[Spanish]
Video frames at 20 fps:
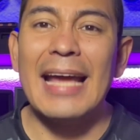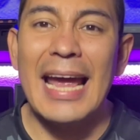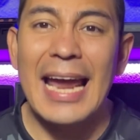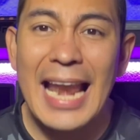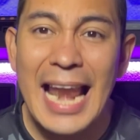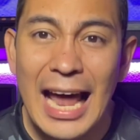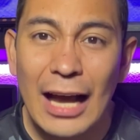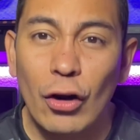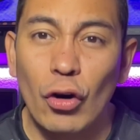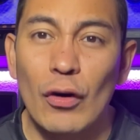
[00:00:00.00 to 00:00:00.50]

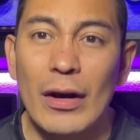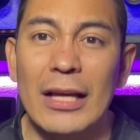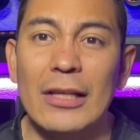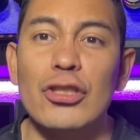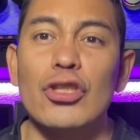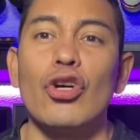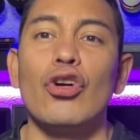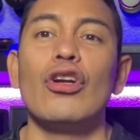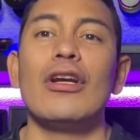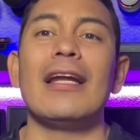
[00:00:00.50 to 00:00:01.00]
la
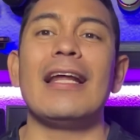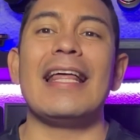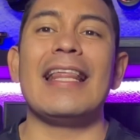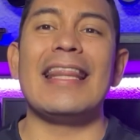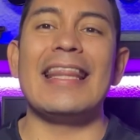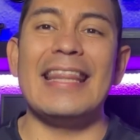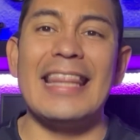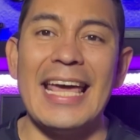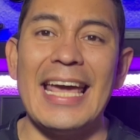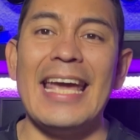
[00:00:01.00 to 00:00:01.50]
conexión
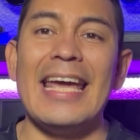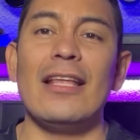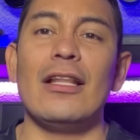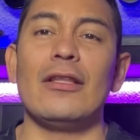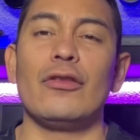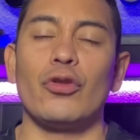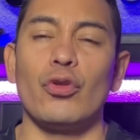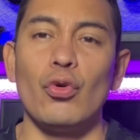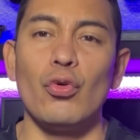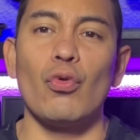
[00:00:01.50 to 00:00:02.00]
de
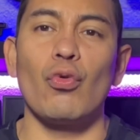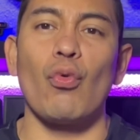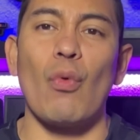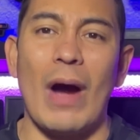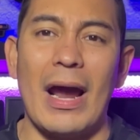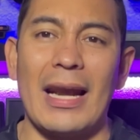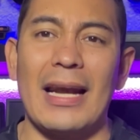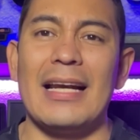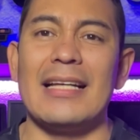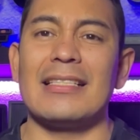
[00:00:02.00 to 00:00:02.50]
True
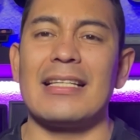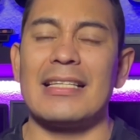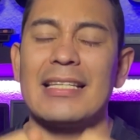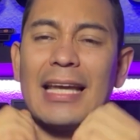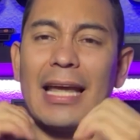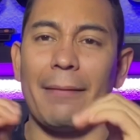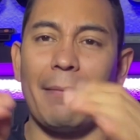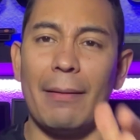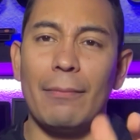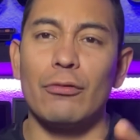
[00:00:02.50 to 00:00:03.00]
Wireless. Así
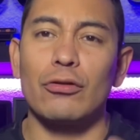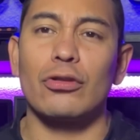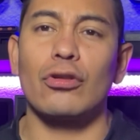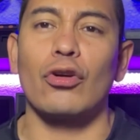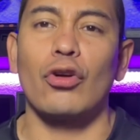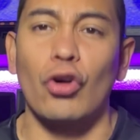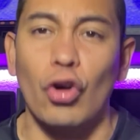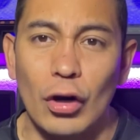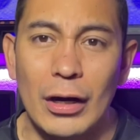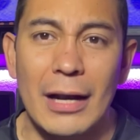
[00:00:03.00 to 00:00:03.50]
que vamos
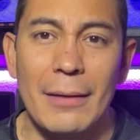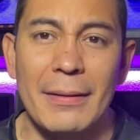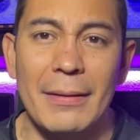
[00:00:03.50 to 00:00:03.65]
con el